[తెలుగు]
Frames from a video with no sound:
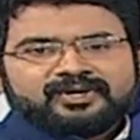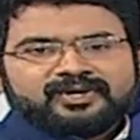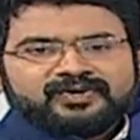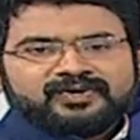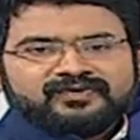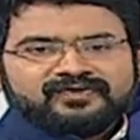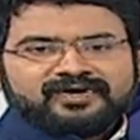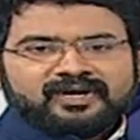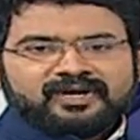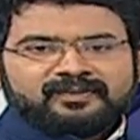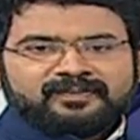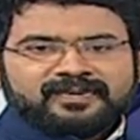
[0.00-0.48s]

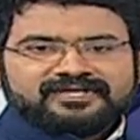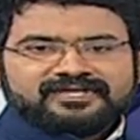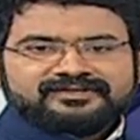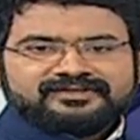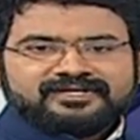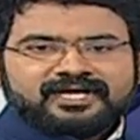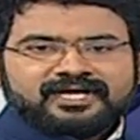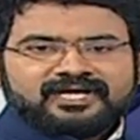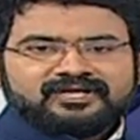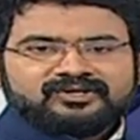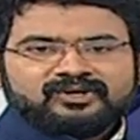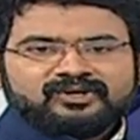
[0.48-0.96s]
రెండు వేల
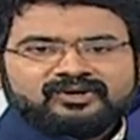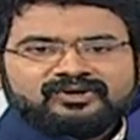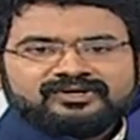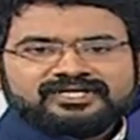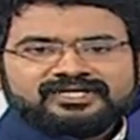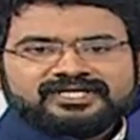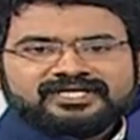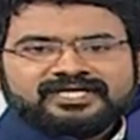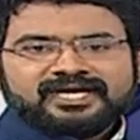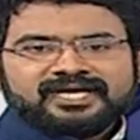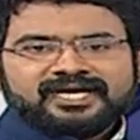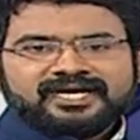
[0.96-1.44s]
పద్నాలుగులో
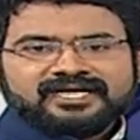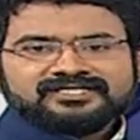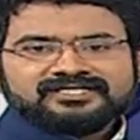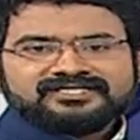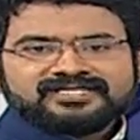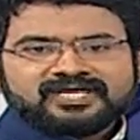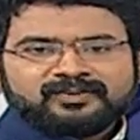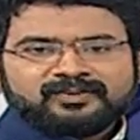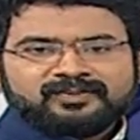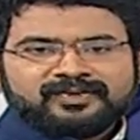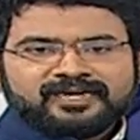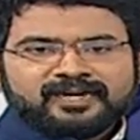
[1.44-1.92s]

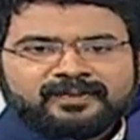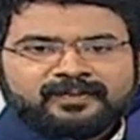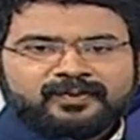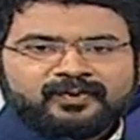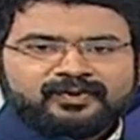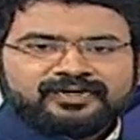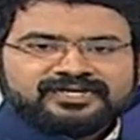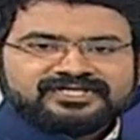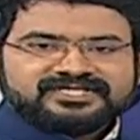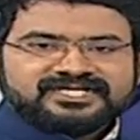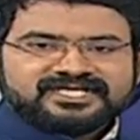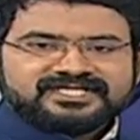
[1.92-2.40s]
టీఆర్ఎస్ తరఫున
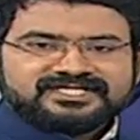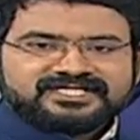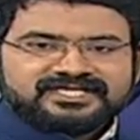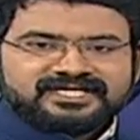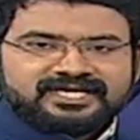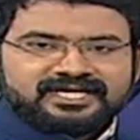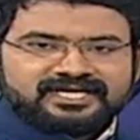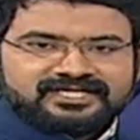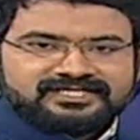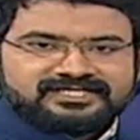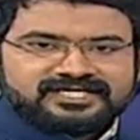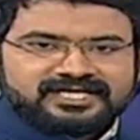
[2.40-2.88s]
పోటీ
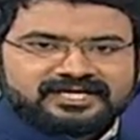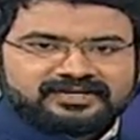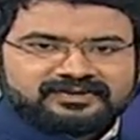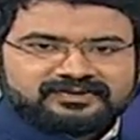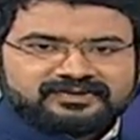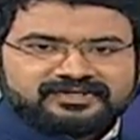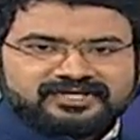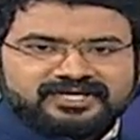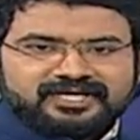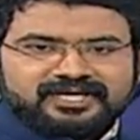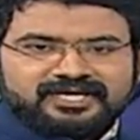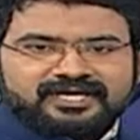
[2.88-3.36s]
చేసి
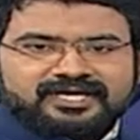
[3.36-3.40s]
గెలిచారు